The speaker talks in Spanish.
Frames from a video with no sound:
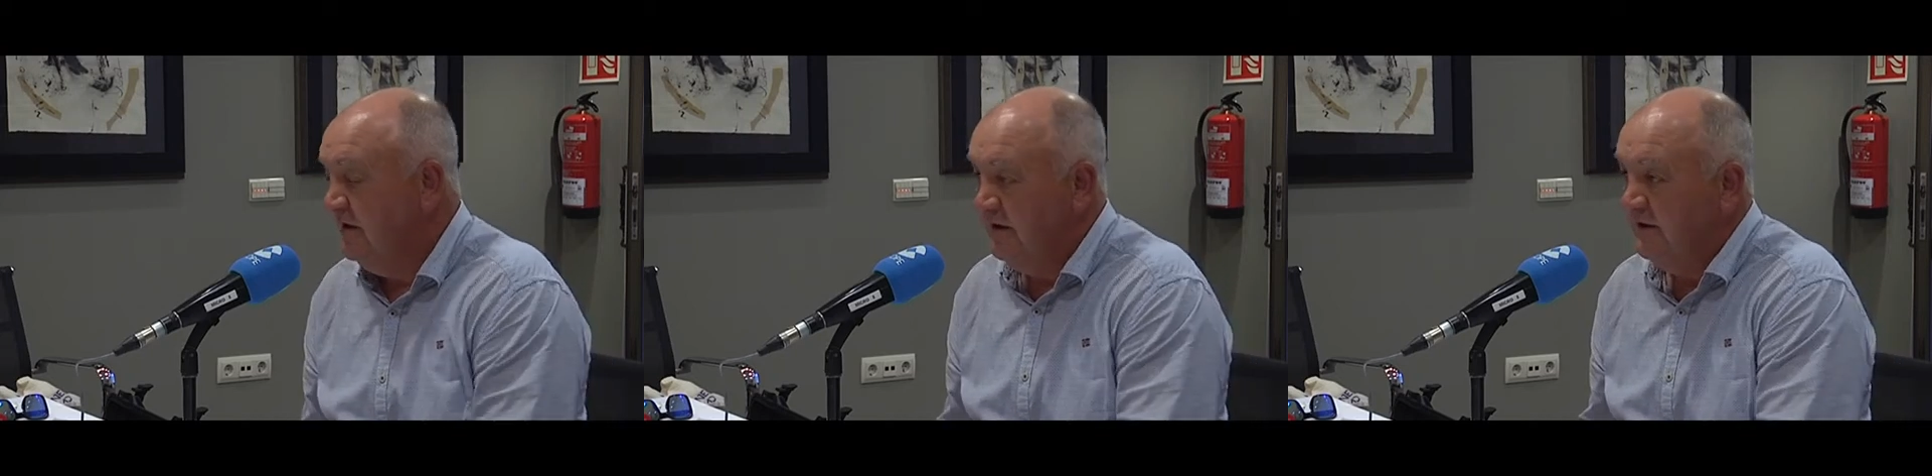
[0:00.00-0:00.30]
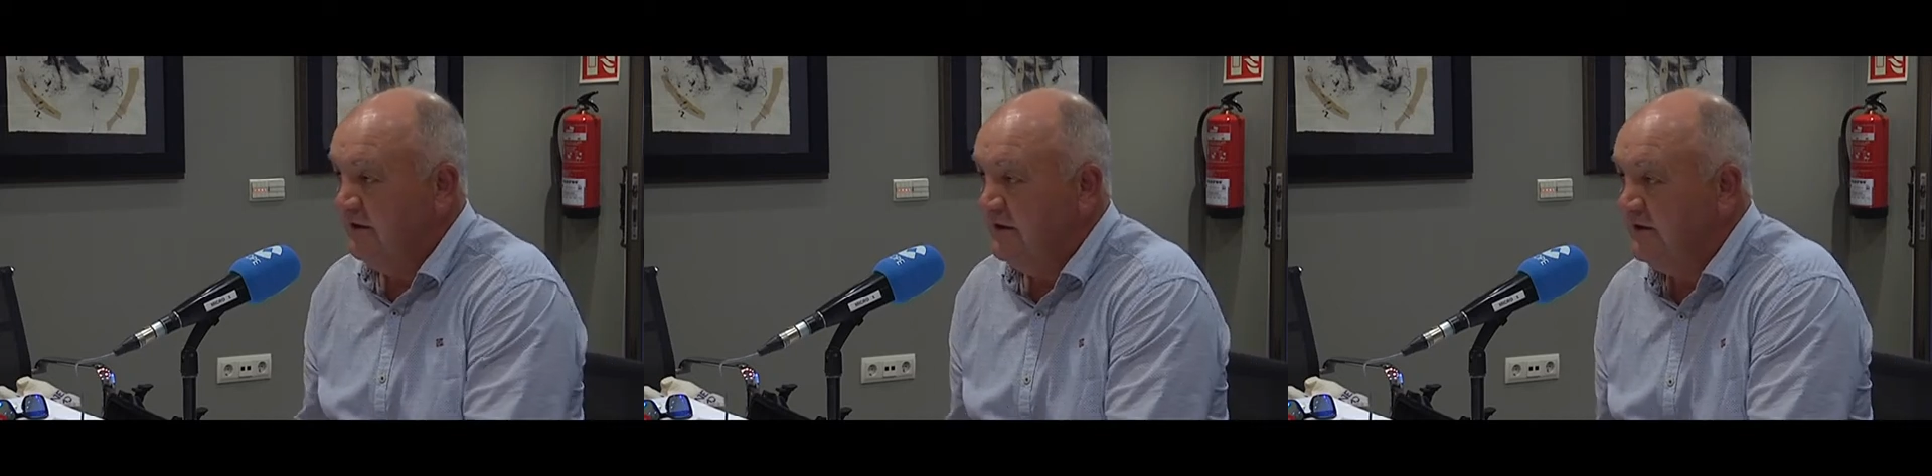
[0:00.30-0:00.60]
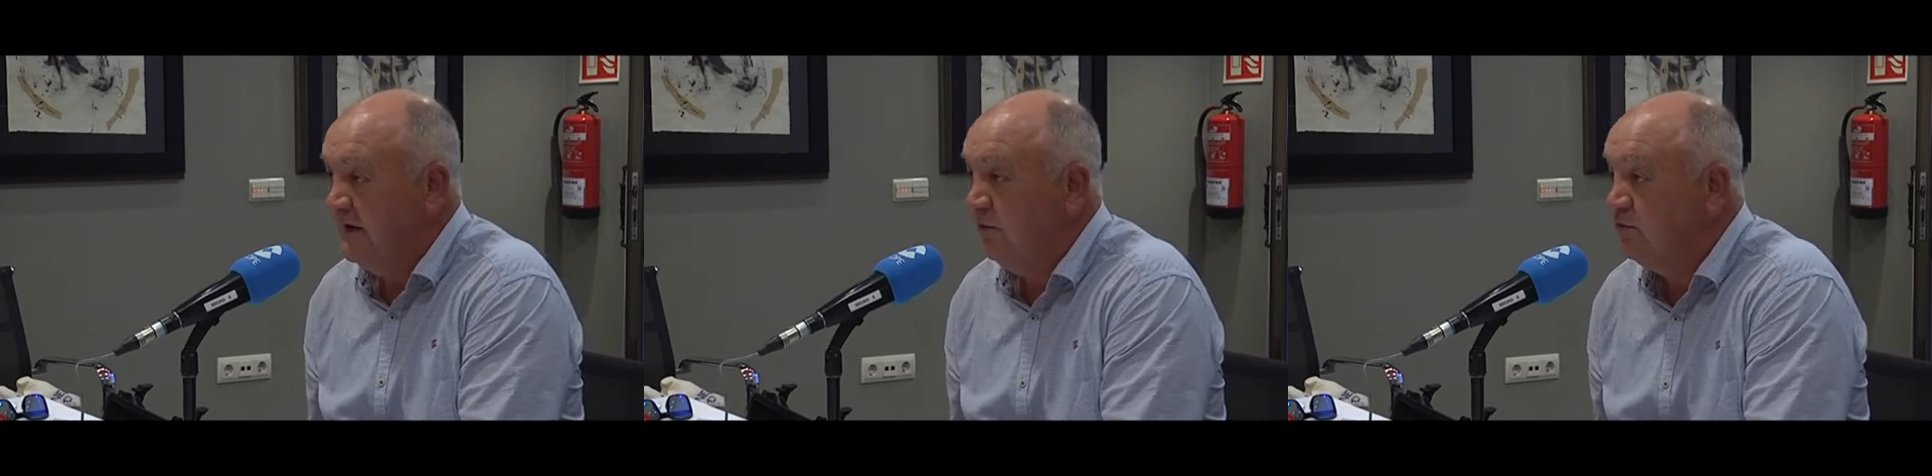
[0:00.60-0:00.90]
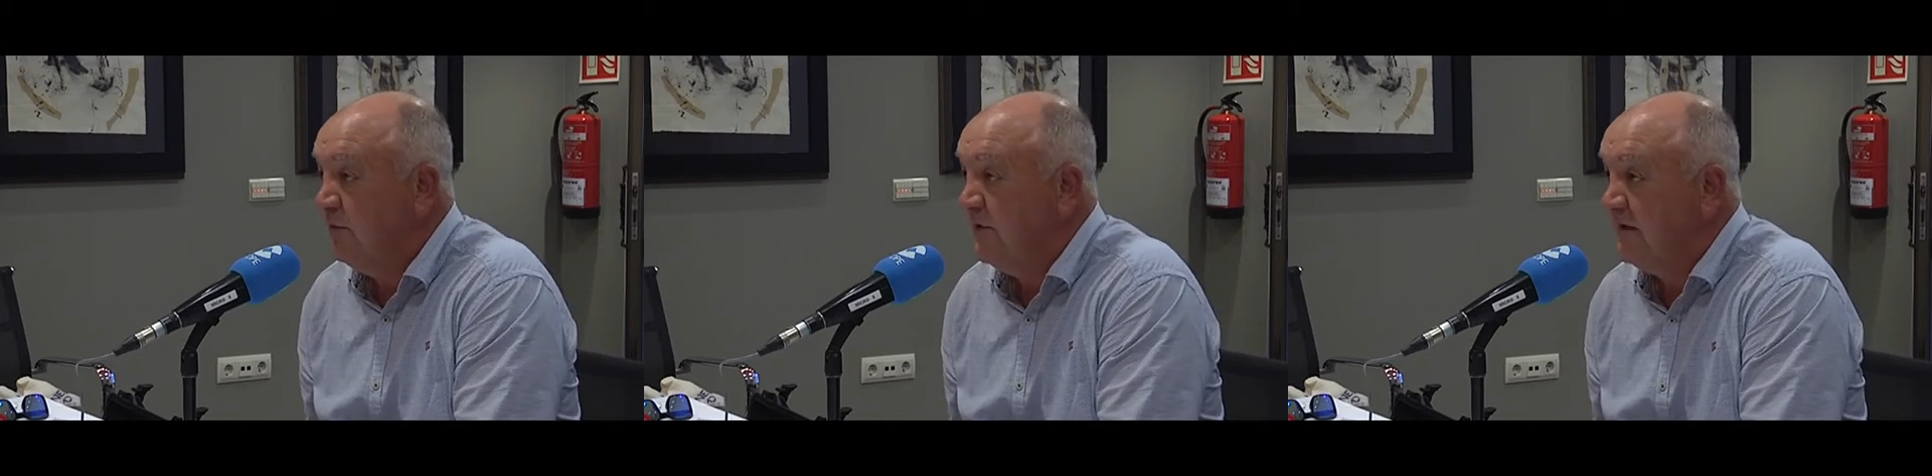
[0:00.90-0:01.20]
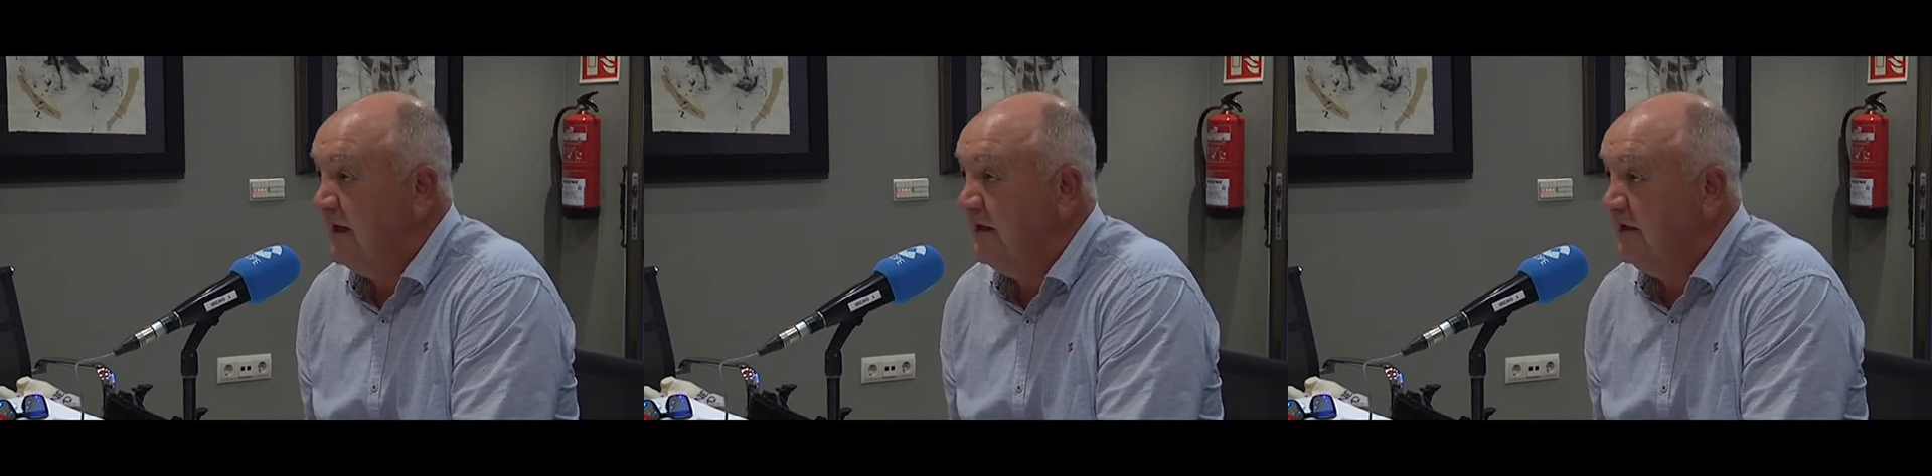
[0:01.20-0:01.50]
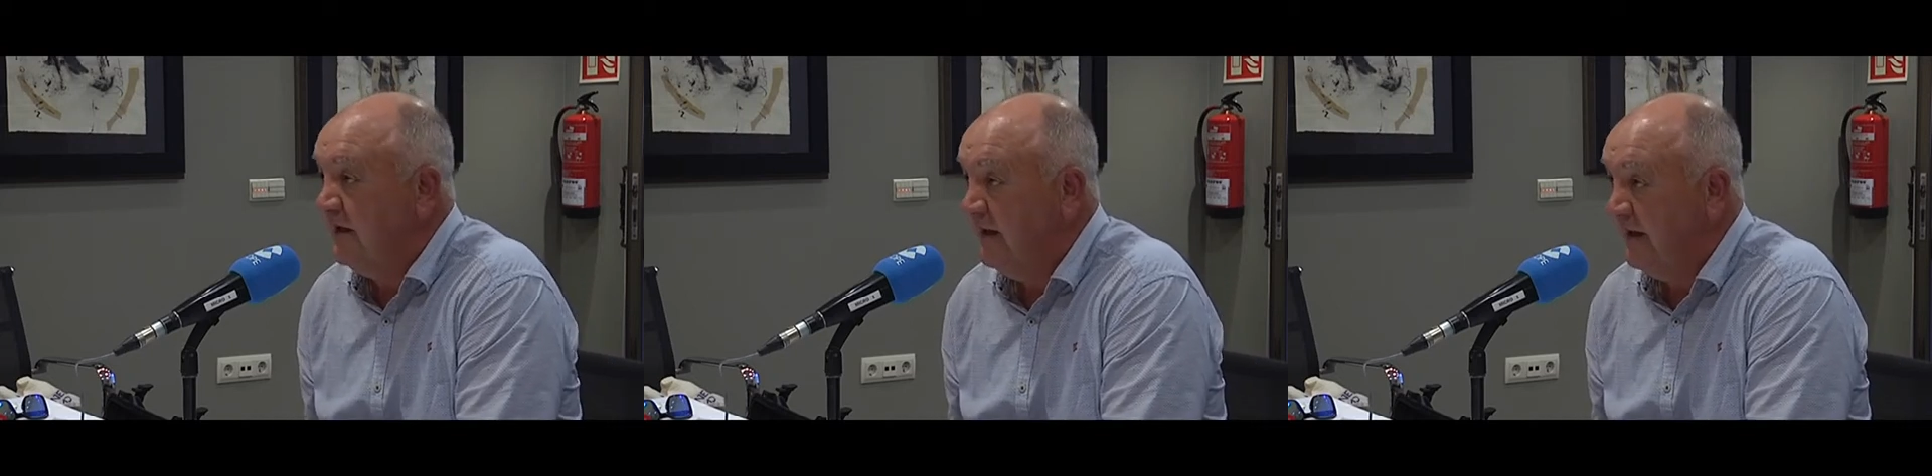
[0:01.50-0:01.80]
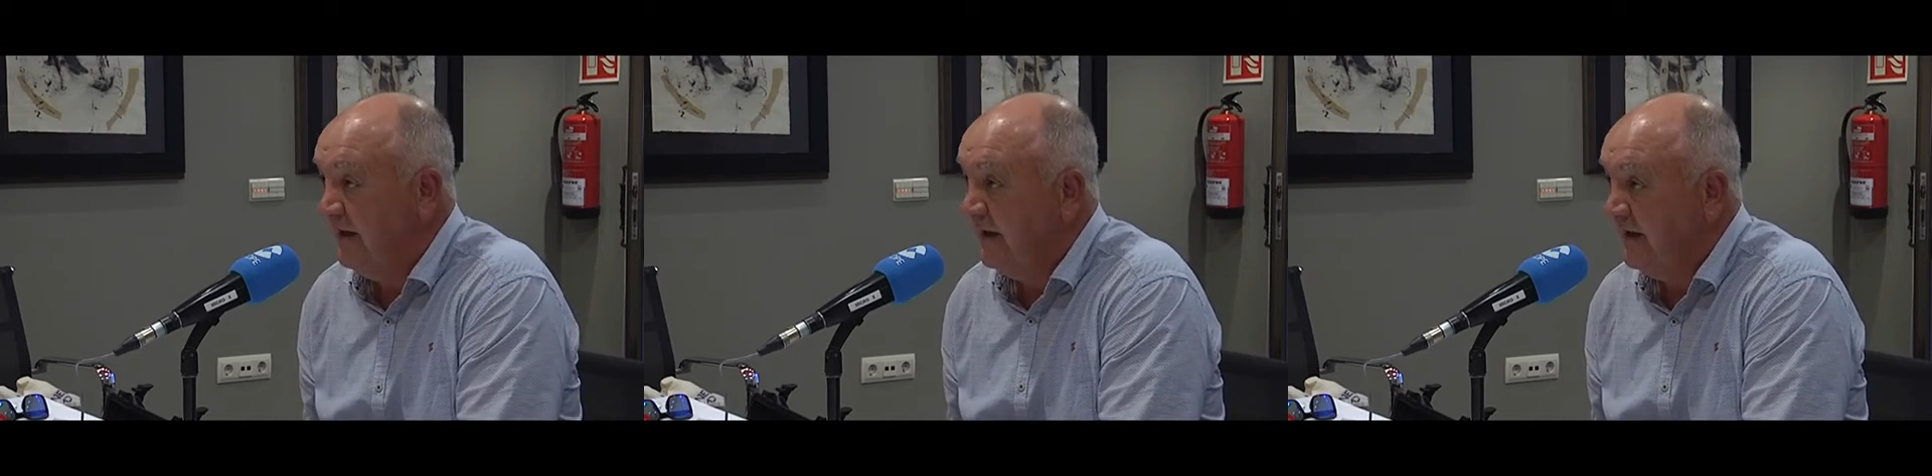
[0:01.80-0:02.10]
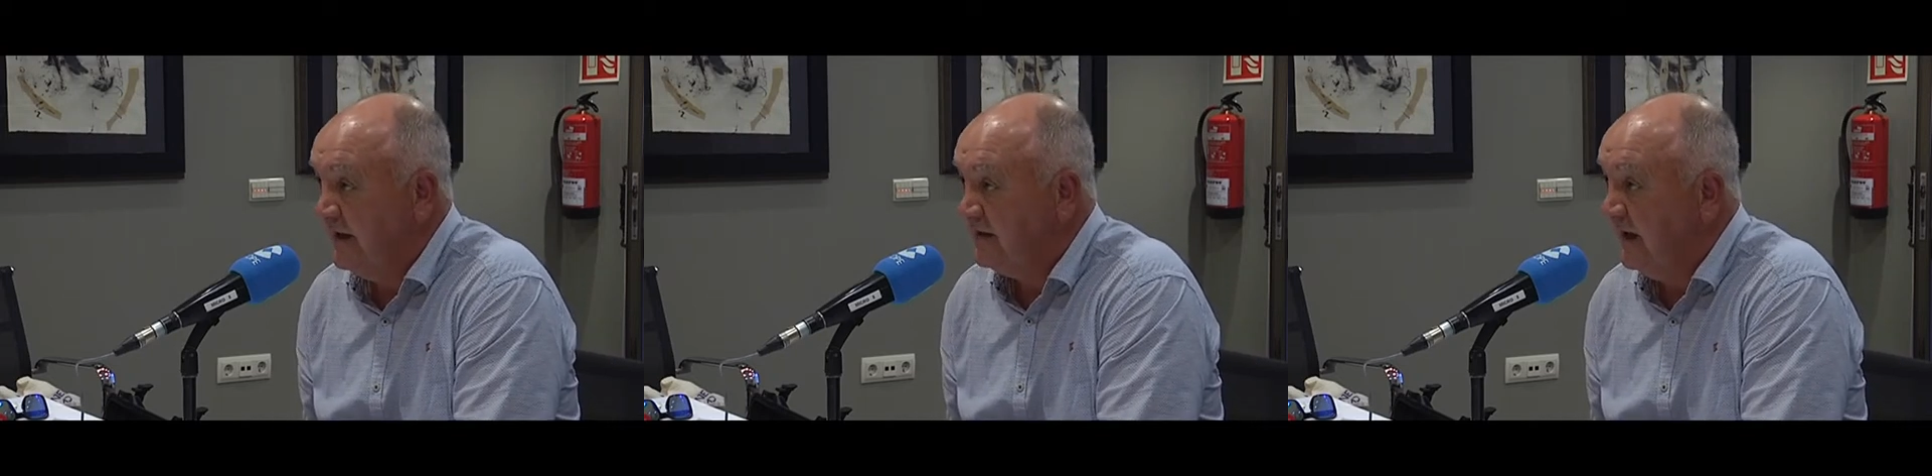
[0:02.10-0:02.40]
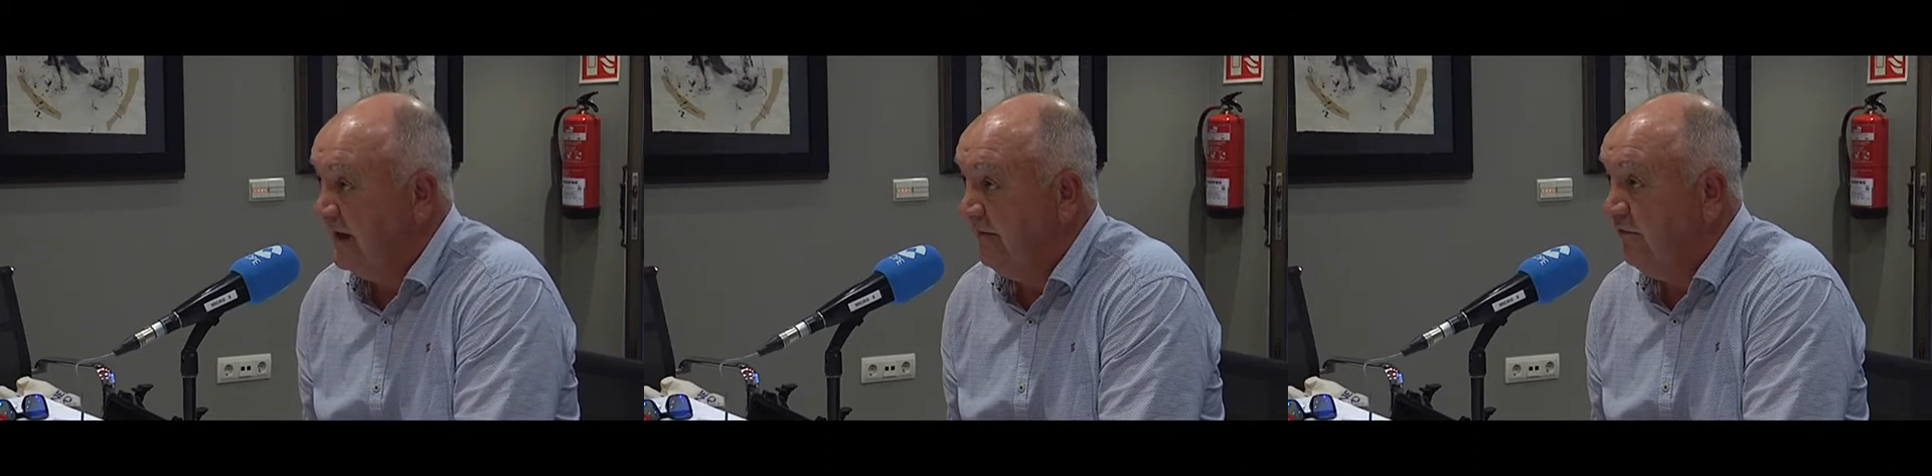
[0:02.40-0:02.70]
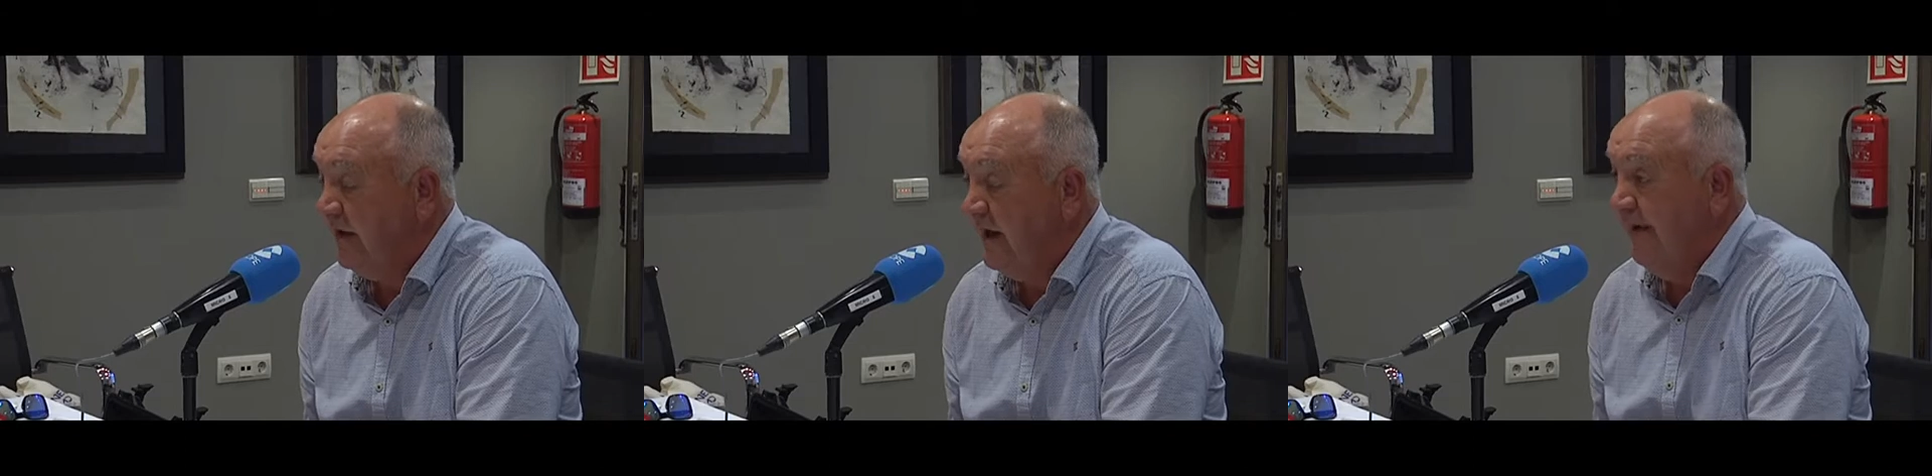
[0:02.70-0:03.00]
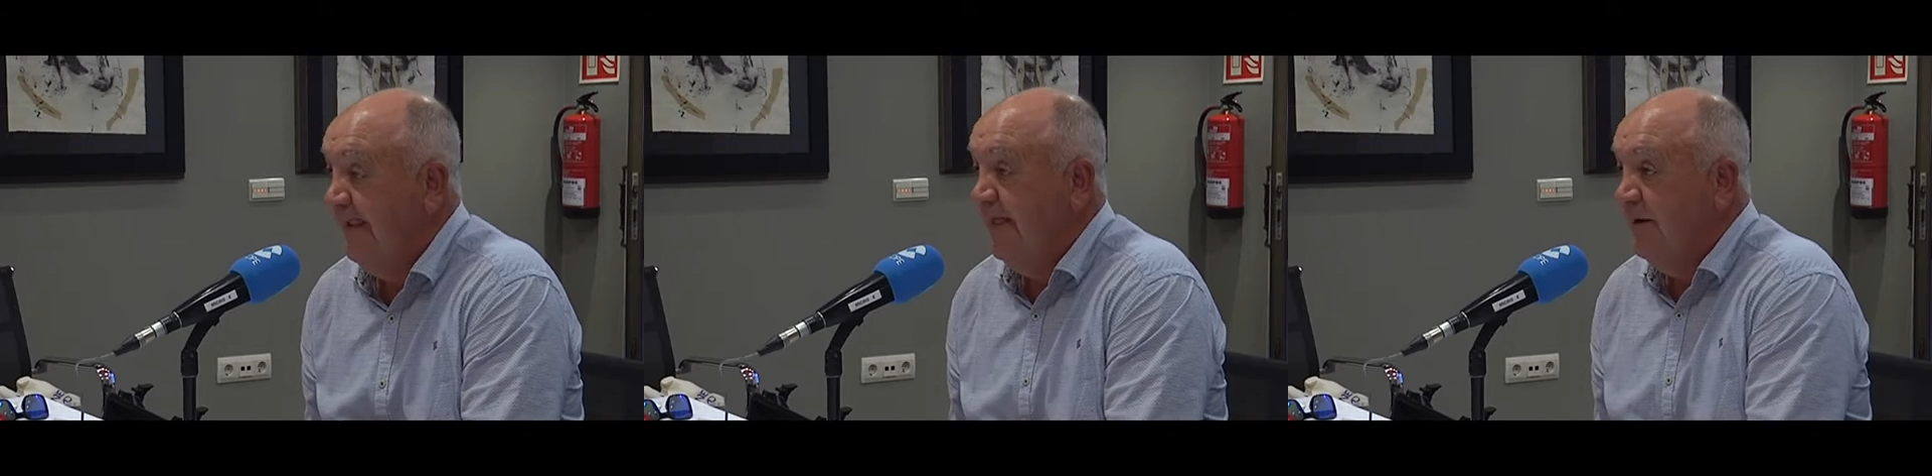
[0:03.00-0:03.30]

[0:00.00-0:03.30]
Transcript: eh, si acostumbras a la gente a ganar en casa y ganar fuera,